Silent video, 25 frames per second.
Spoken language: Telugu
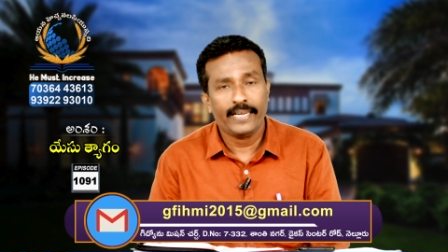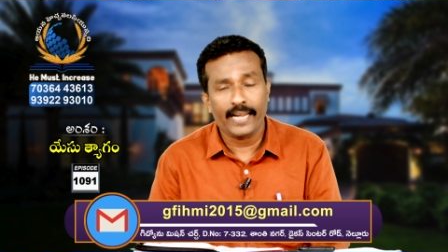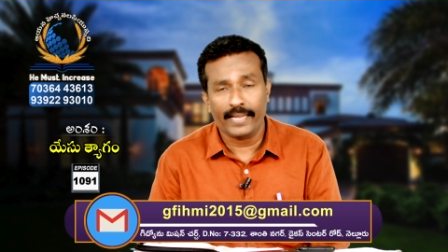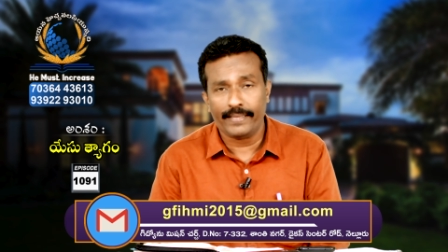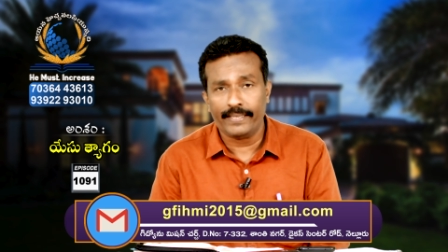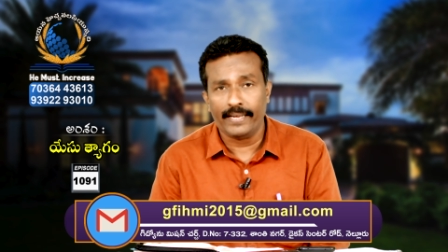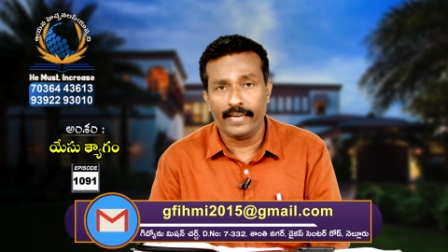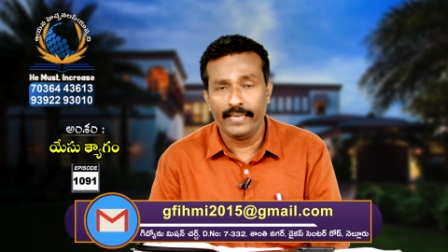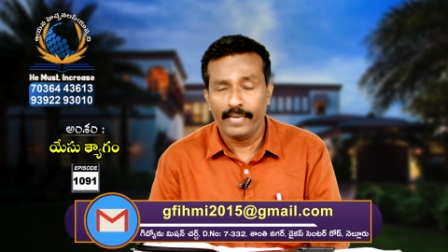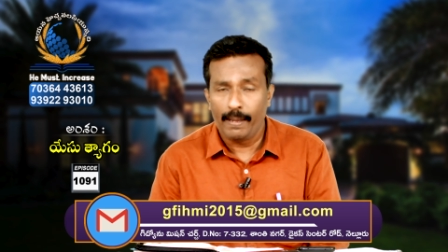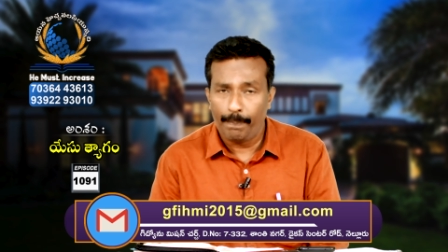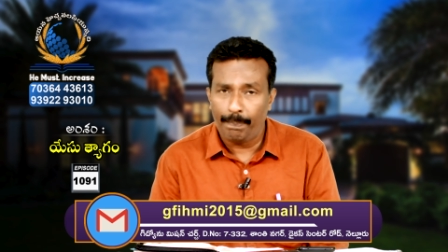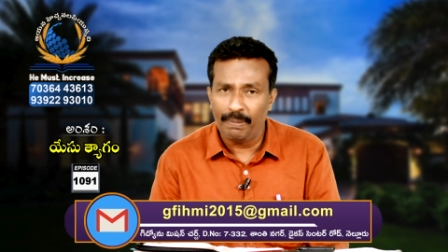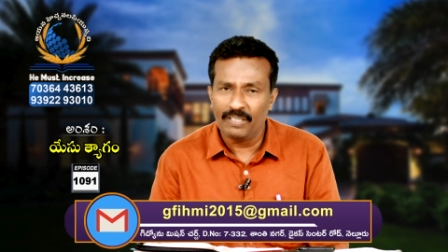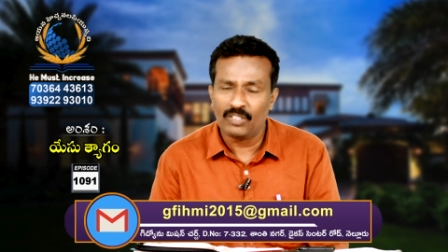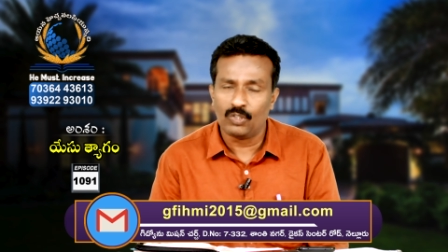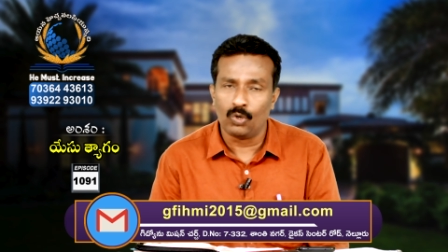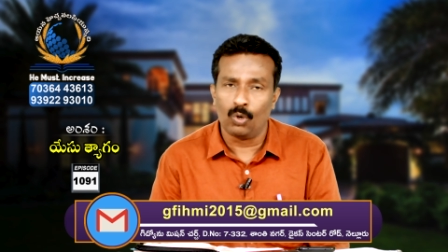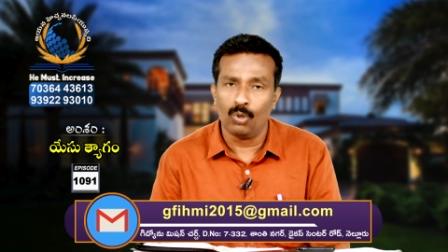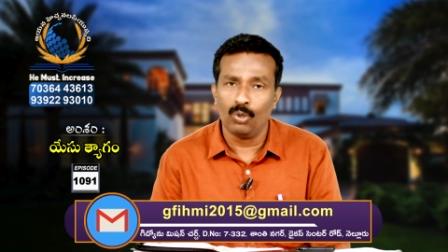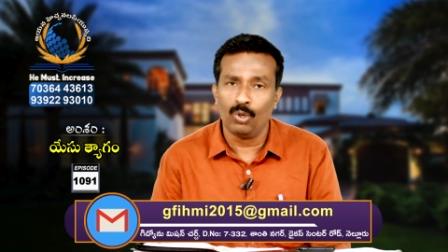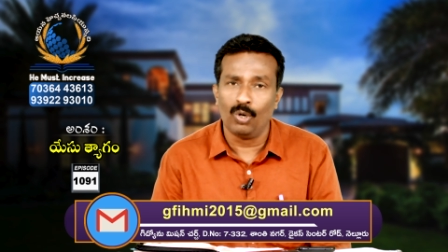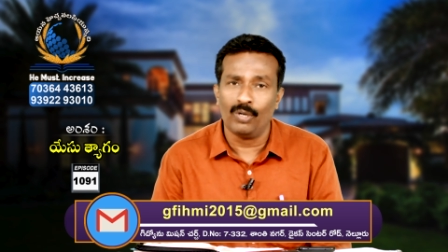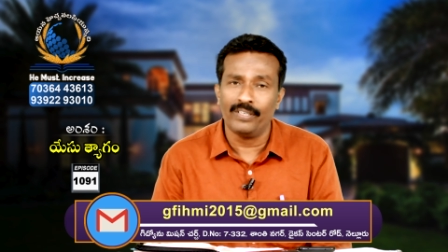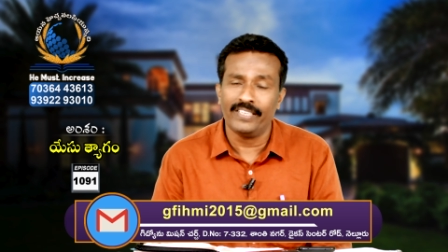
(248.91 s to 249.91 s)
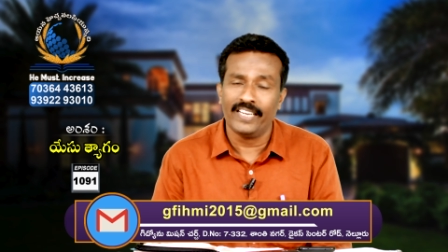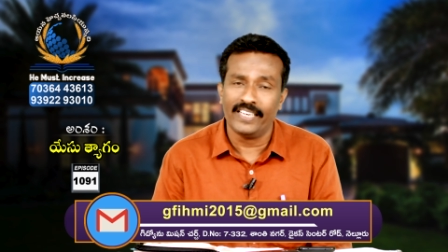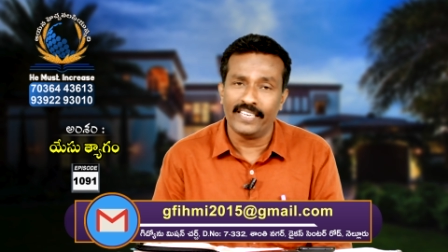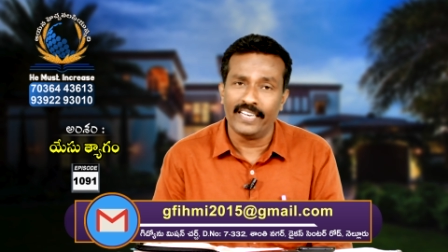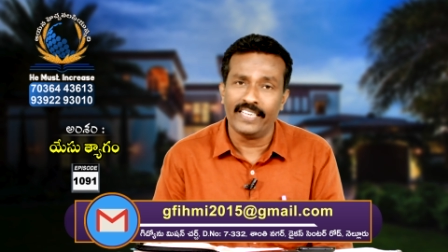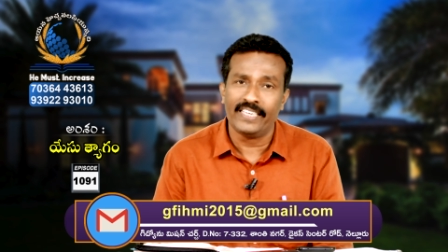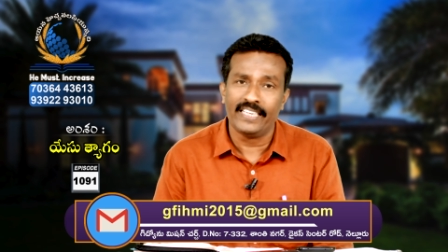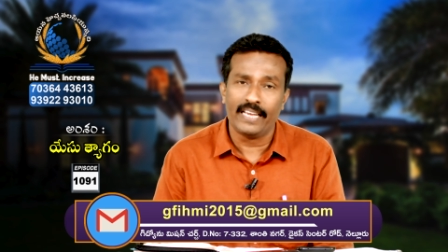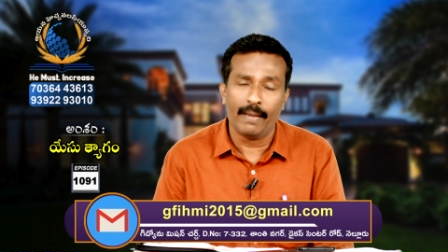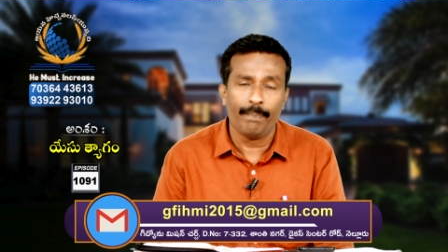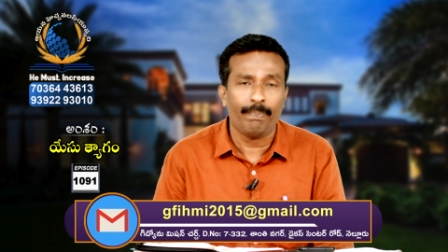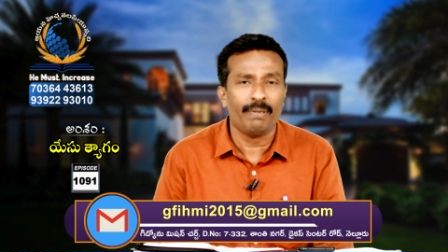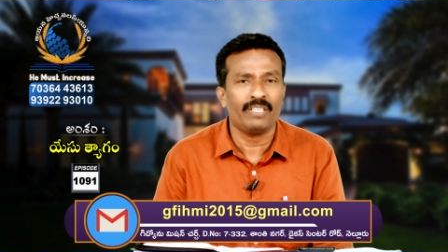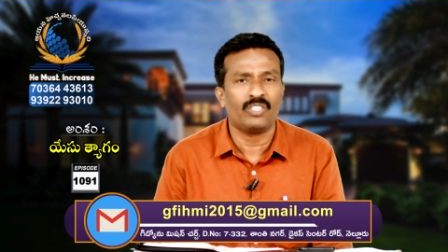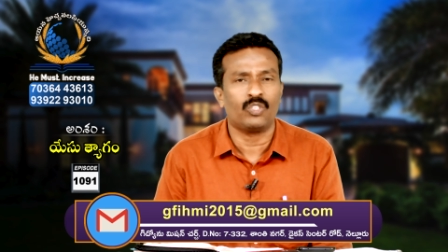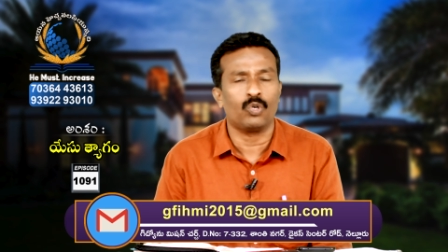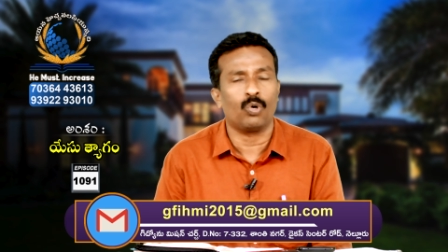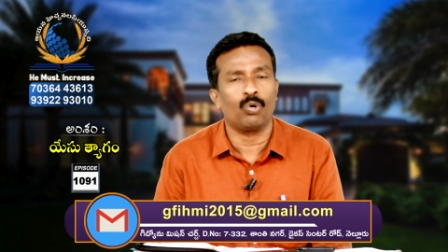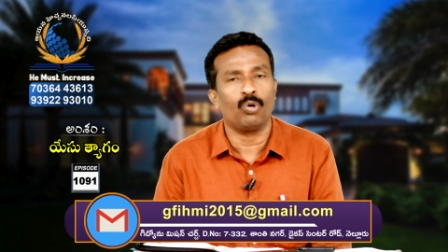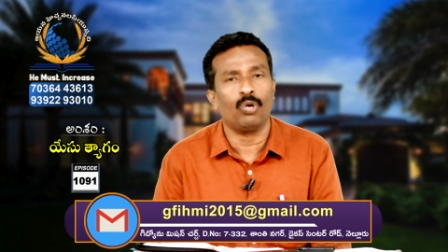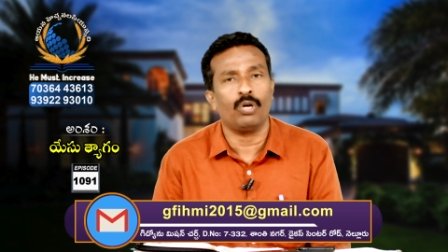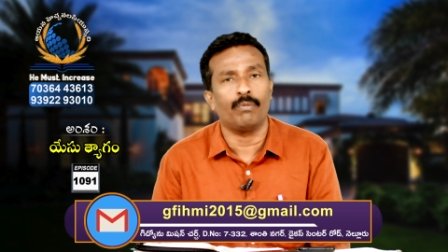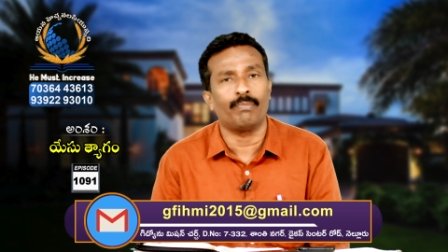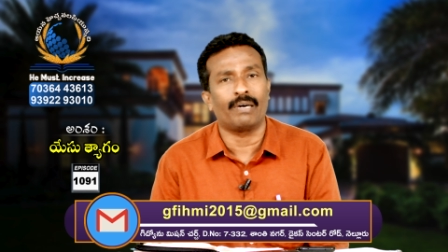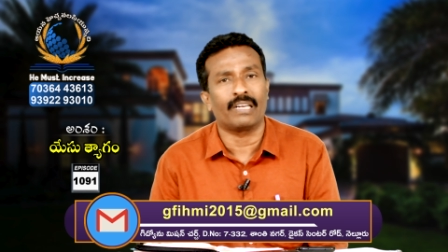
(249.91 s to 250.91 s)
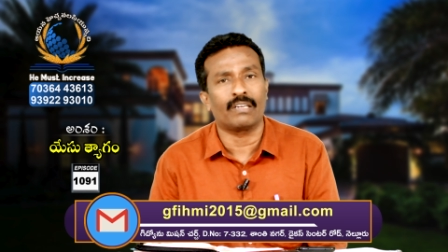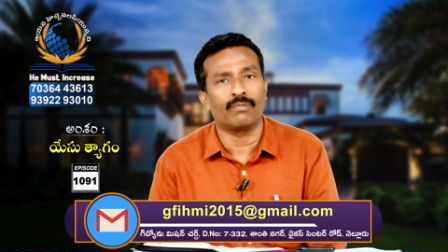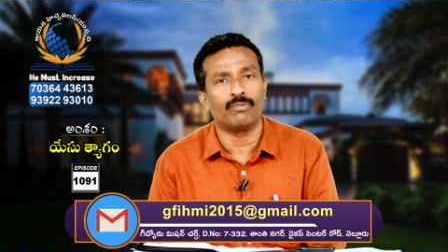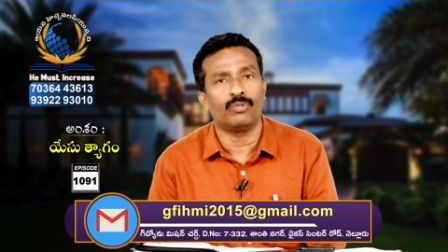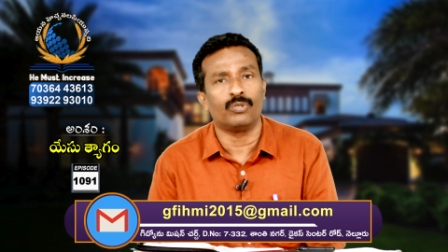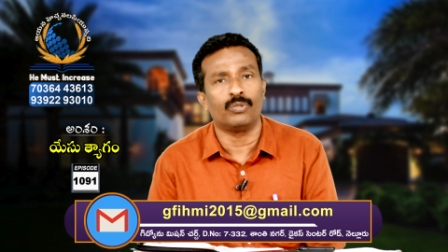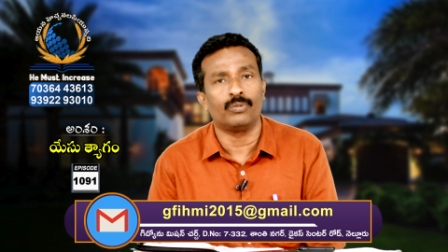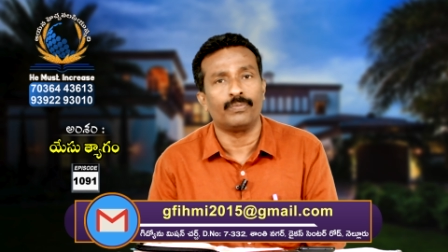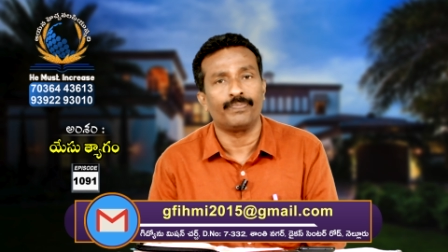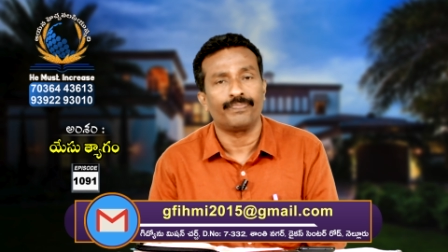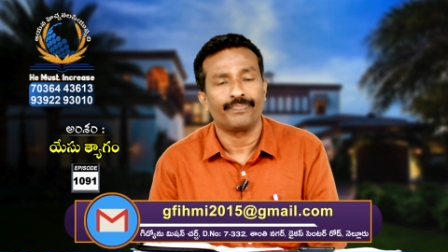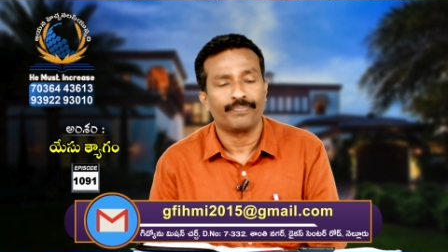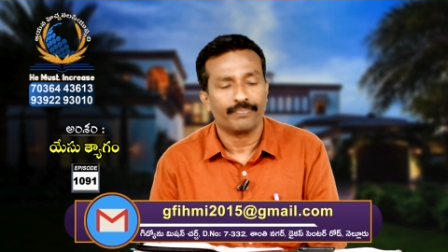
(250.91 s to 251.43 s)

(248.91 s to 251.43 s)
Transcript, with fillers: గత ఎపిసోడ్లో నిన్నటి ఎపిసోడ్లో మనము